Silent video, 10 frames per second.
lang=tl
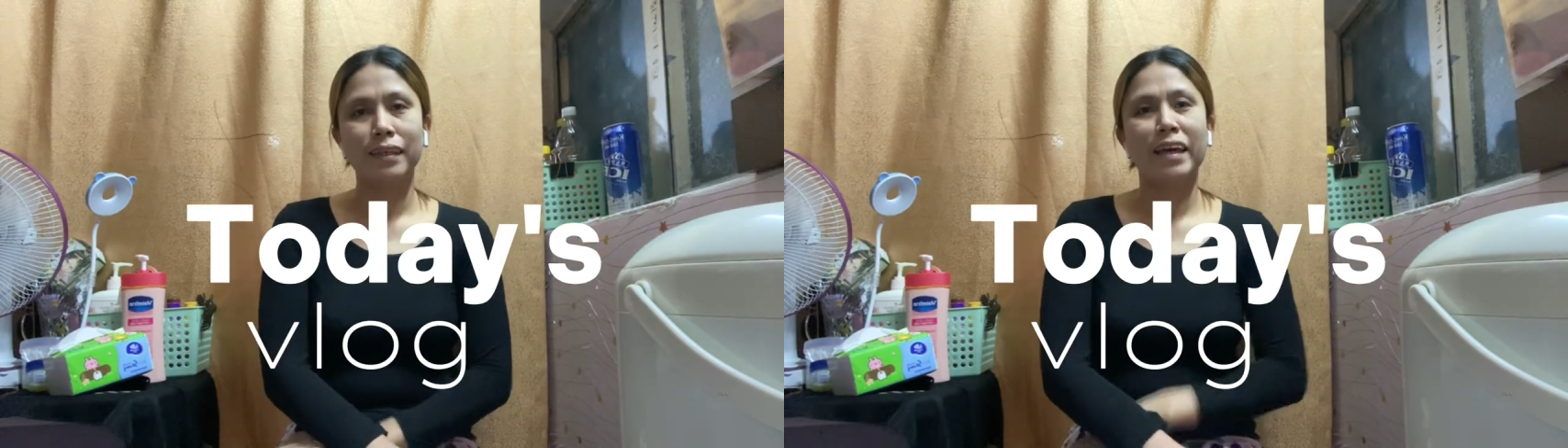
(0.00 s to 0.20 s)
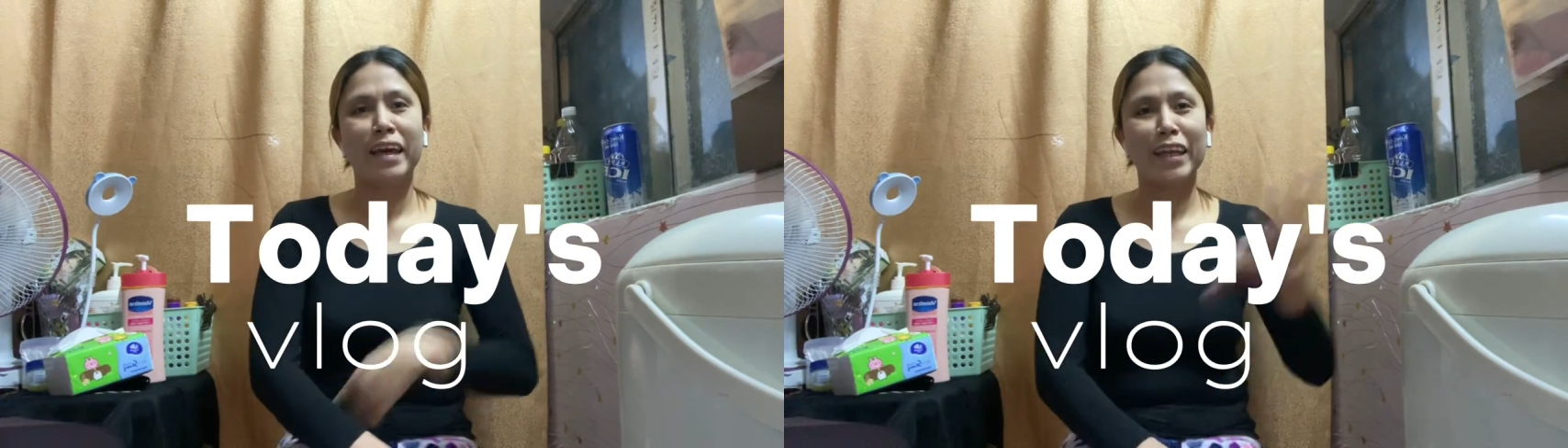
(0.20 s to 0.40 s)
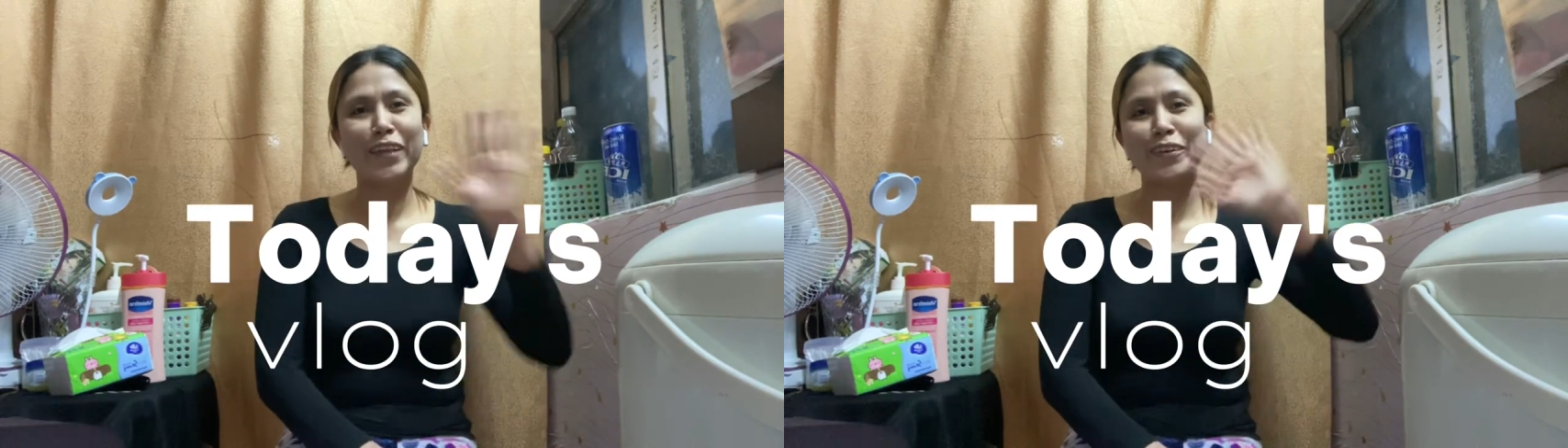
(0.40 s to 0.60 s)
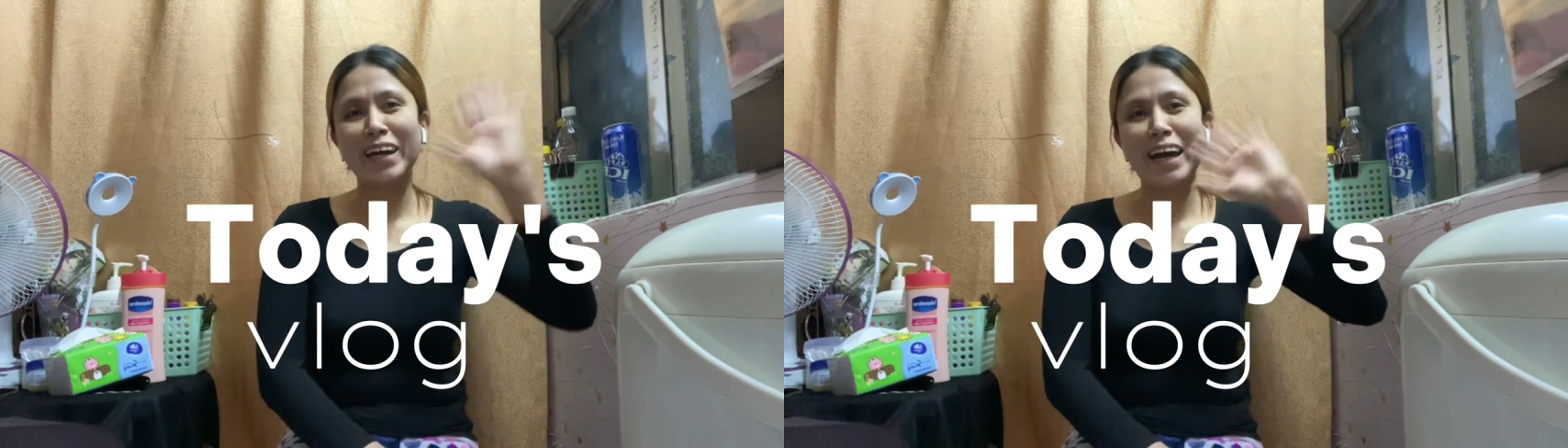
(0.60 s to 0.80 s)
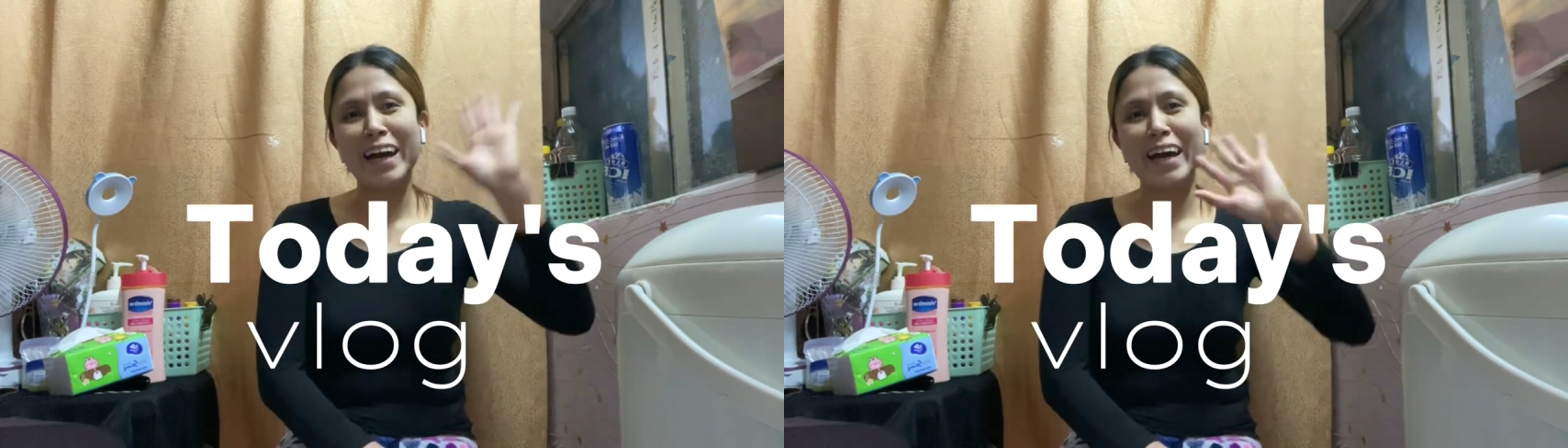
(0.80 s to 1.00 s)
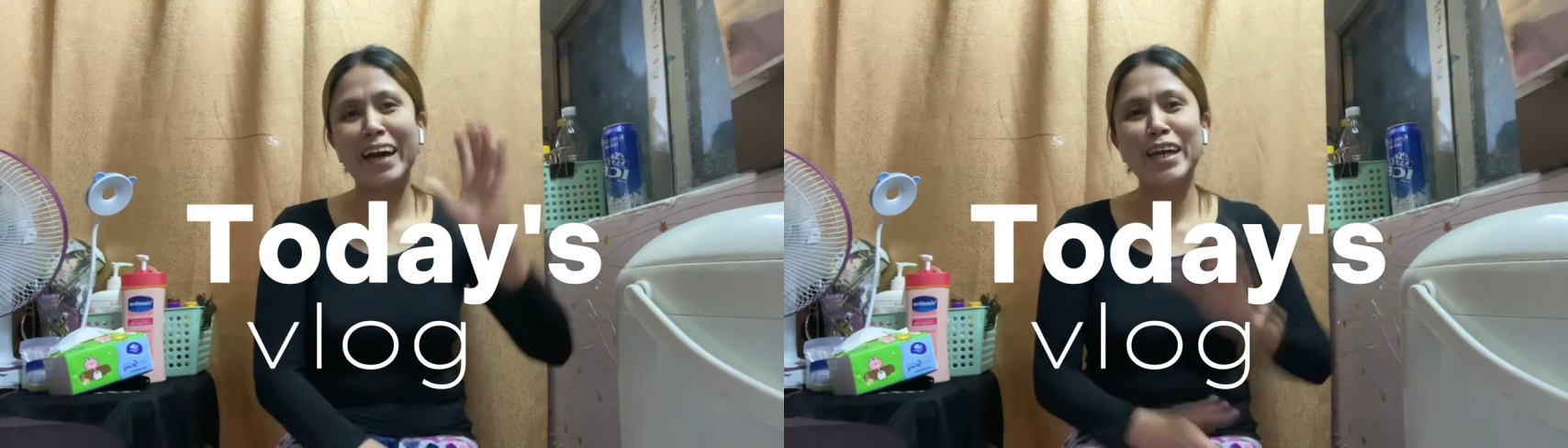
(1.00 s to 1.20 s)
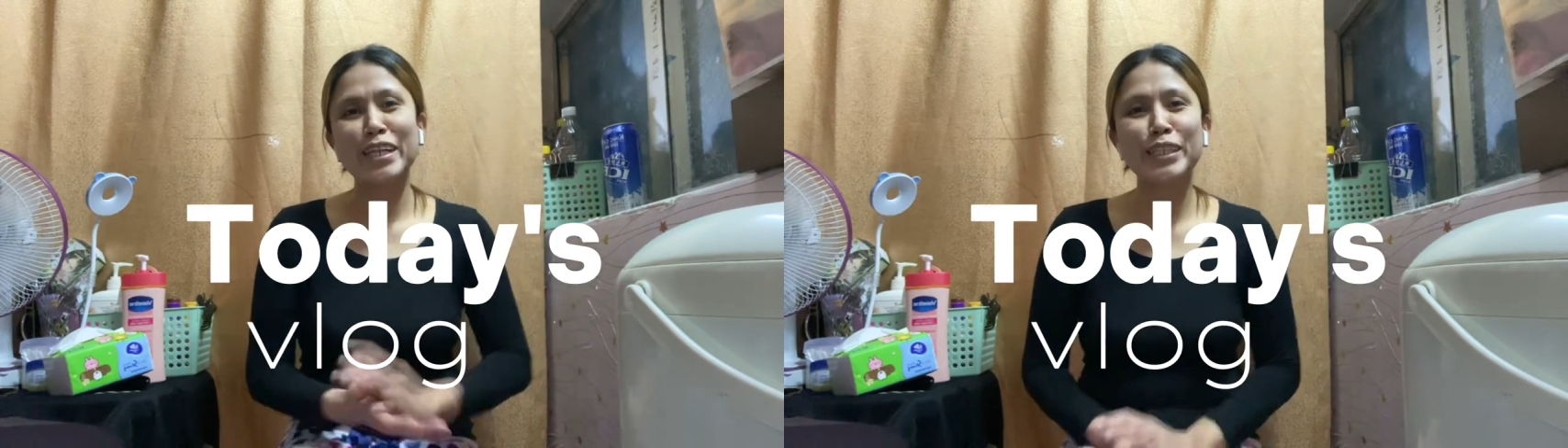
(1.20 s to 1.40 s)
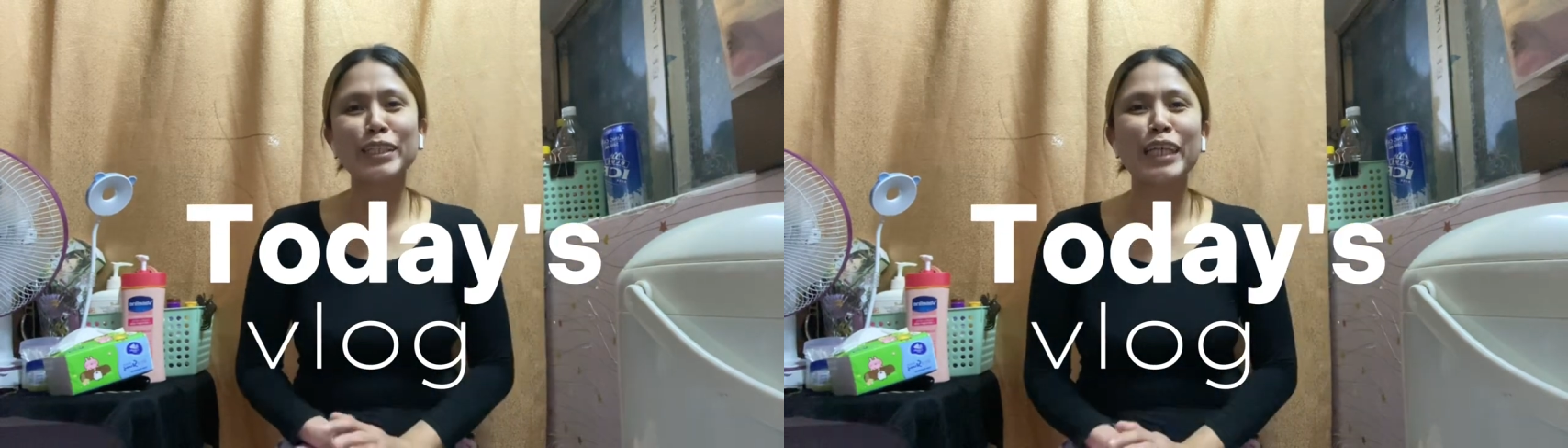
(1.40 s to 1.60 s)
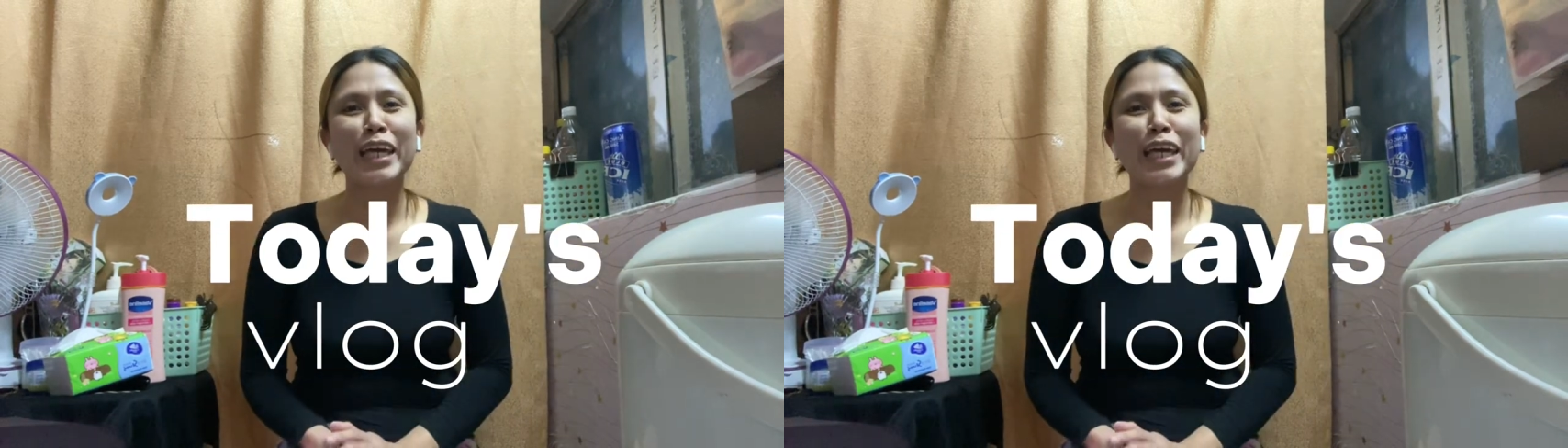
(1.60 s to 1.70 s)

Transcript: Hello guys!